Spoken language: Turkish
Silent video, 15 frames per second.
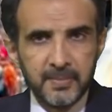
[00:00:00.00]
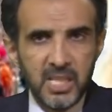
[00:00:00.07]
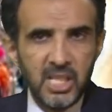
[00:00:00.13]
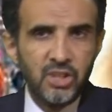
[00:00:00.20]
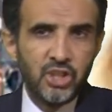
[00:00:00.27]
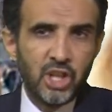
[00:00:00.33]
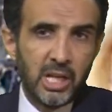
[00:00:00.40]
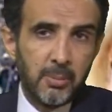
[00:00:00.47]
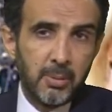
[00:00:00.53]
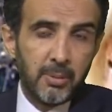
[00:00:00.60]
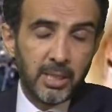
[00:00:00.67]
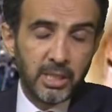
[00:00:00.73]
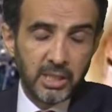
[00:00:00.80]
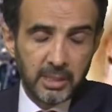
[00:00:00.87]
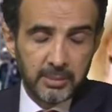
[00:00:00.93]
İnceleme
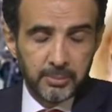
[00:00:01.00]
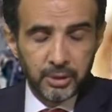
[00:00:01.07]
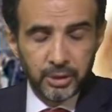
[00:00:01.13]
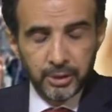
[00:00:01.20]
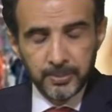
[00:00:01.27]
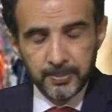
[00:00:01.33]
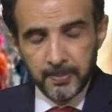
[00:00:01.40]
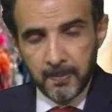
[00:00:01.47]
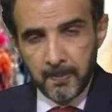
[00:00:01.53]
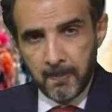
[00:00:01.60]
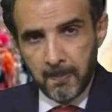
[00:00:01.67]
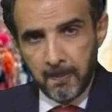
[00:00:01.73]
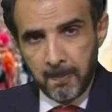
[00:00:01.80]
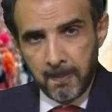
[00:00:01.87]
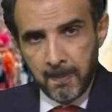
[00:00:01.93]
başlatmış.
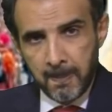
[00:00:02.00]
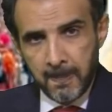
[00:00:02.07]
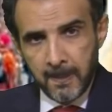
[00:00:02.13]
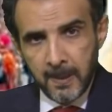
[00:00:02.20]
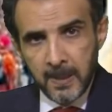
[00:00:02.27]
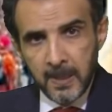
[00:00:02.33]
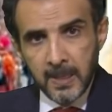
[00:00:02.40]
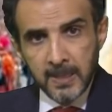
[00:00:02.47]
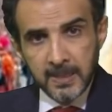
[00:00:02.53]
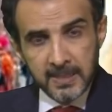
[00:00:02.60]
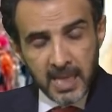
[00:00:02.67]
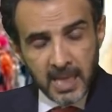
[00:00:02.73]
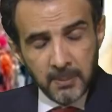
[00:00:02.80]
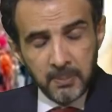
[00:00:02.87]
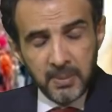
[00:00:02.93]

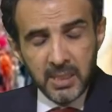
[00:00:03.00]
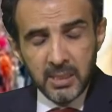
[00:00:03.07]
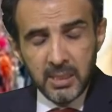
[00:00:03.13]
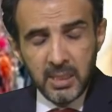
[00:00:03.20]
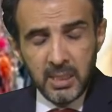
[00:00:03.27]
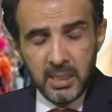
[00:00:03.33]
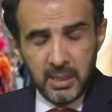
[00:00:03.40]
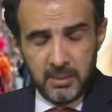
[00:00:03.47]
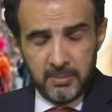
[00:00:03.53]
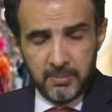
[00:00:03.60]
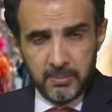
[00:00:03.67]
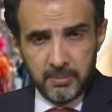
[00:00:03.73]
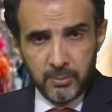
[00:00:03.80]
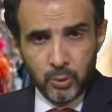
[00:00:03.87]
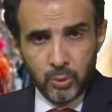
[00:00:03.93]
Sen bir dinin
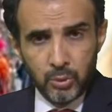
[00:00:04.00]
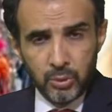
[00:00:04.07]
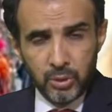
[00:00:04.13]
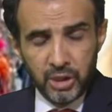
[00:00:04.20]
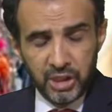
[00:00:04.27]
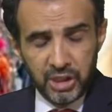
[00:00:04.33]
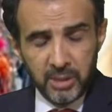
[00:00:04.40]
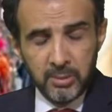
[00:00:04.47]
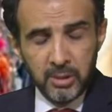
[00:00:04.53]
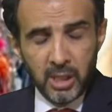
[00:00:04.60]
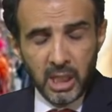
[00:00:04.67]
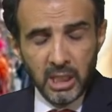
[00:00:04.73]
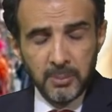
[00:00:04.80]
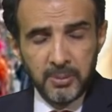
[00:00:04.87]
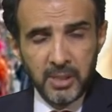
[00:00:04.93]
kitabını
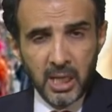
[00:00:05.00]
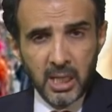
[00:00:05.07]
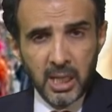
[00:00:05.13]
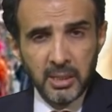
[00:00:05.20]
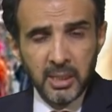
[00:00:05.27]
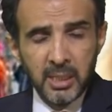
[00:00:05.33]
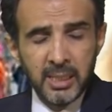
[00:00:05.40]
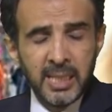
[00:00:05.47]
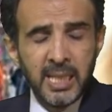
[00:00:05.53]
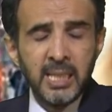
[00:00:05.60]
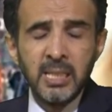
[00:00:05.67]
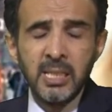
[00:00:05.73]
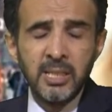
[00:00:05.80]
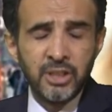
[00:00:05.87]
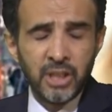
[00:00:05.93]
alıp yakanları
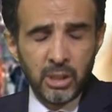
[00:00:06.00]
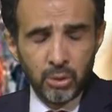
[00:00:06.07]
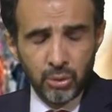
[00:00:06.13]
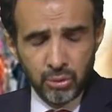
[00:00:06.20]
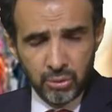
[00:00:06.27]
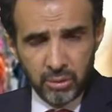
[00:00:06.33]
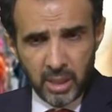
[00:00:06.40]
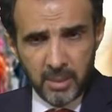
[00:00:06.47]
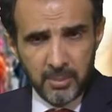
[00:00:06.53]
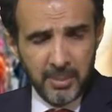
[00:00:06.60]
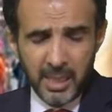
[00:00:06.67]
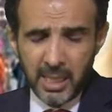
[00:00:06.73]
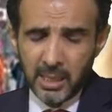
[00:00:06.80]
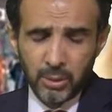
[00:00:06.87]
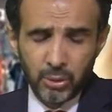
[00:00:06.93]
neyini inceliyorsun daha?
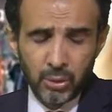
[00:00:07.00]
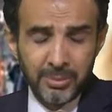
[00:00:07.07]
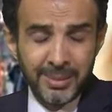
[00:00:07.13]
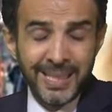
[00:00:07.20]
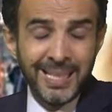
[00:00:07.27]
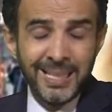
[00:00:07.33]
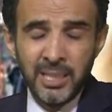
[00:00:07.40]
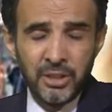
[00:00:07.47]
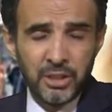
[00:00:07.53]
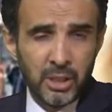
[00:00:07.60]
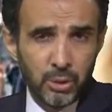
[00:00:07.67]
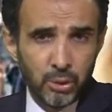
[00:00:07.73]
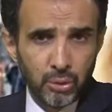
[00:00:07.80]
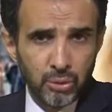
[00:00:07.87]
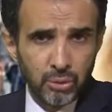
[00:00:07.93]
Merak ediyorum. Neyini
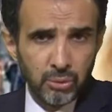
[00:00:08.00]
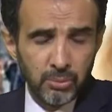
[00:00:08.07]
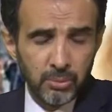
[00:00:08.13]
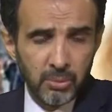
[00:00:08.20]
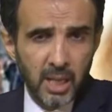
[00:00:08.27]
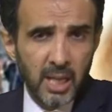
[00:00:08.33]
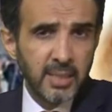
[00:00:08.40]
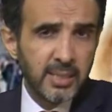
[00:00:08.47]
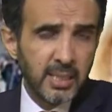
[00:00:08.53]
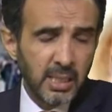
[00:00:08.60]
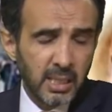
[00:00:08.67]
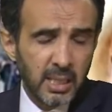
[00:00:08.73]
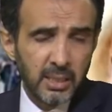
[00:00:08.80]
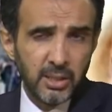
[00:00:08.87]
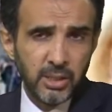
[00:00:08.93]
inceliyorsun? Alsana
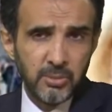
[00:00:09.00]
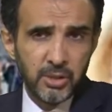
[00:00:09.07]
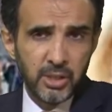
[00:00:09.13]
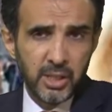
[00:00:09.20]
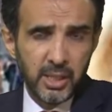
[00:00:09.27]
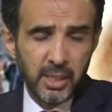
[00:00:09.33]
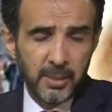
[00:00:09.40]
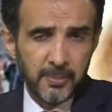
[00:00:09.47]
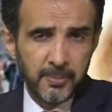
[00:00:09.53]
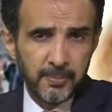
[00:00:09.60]
kardeşim içeriye.